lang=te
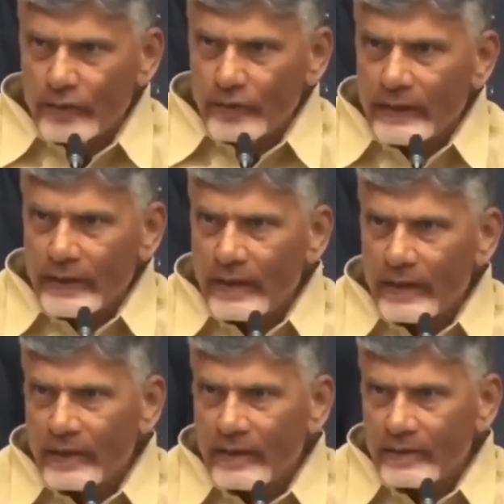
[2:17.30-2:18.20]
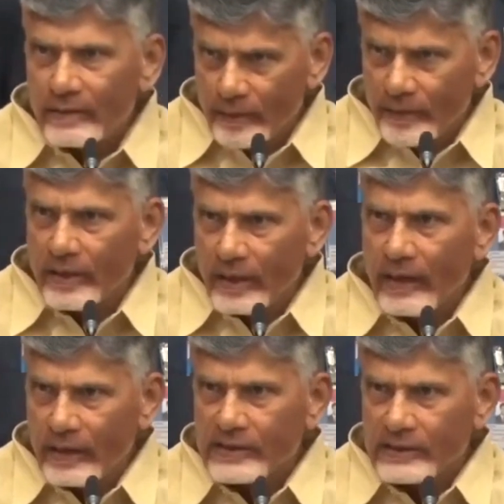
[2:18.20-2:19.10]
ఎన్ని రోజులు ఇంకా తొమ్మిది
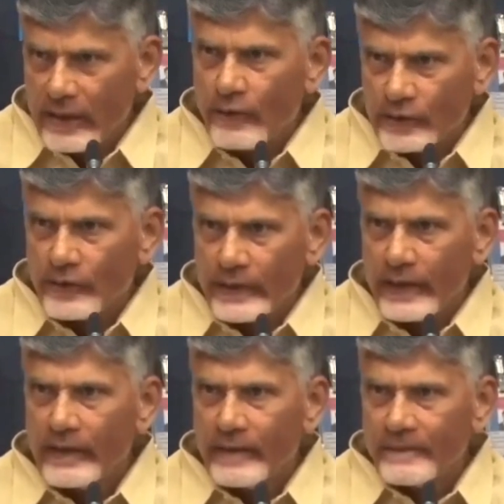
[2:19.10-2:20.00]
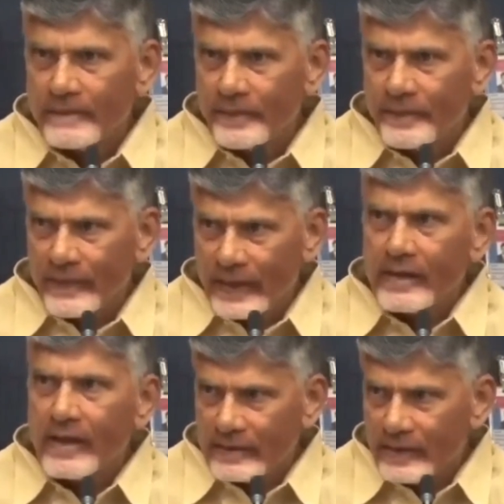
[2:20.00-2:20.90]
నెలలు ఎలక్షన్స్ అనౌన్స్ అవుతాయి
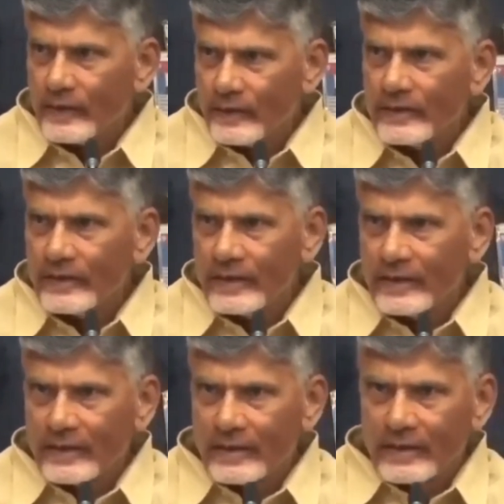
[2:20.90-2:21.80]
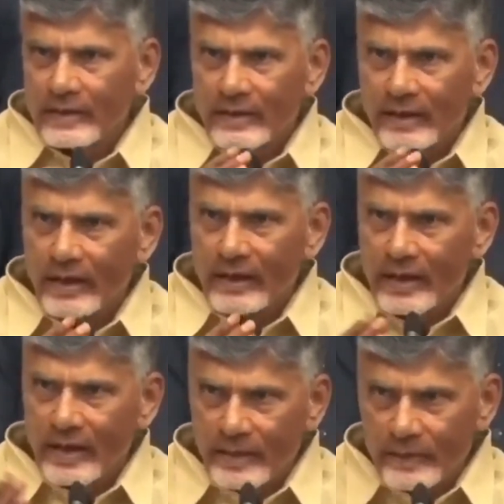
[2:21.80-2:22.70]
ఏం చేస్తావు నువ్వు
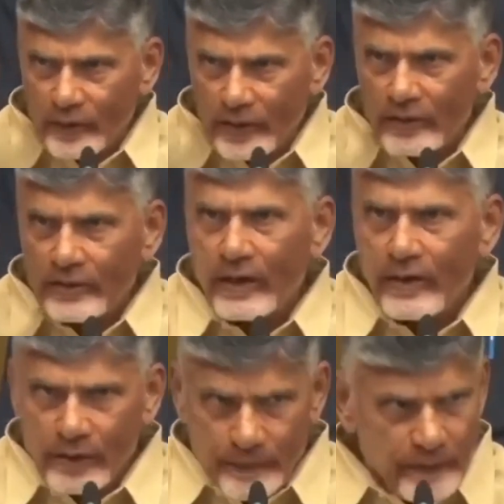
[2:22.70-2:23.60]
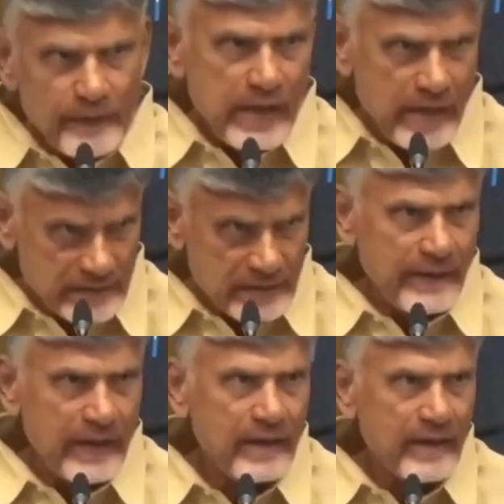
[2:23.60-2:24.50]
నాలుగేళ్ళ మూడు నెలలు చేరినప్పుడు ఇప్పుడు ఏవో
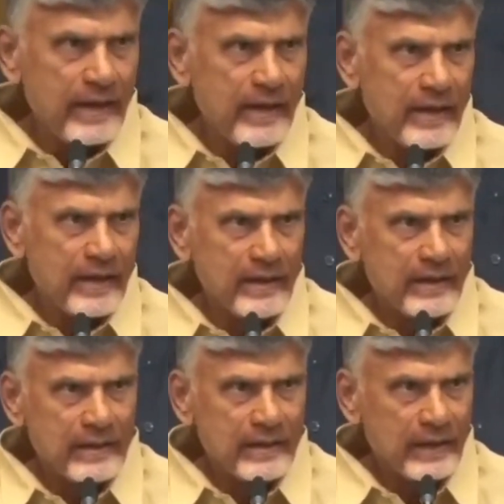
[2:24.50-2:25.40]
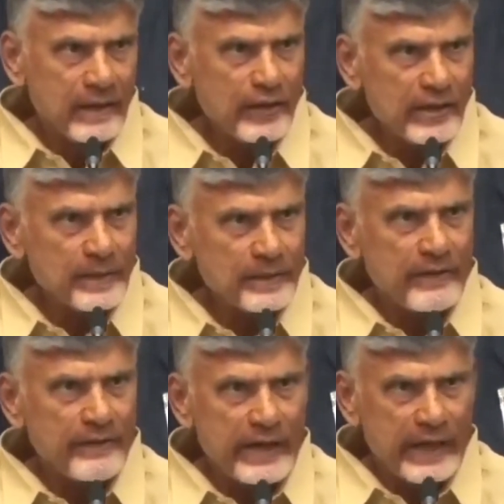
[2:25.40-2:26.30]
చేసేస్తావా ఎవరు
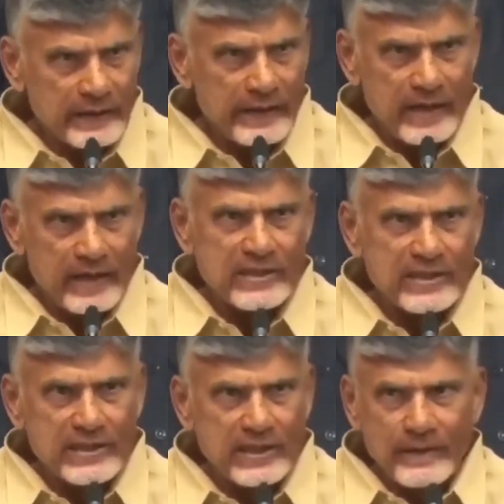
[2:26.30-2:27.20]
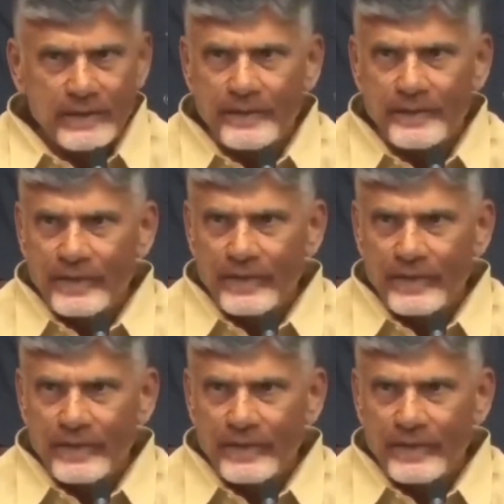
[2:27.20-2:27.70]
చెప్తావు ఇవన్నీ ఎంత హెరాస్ చేసావు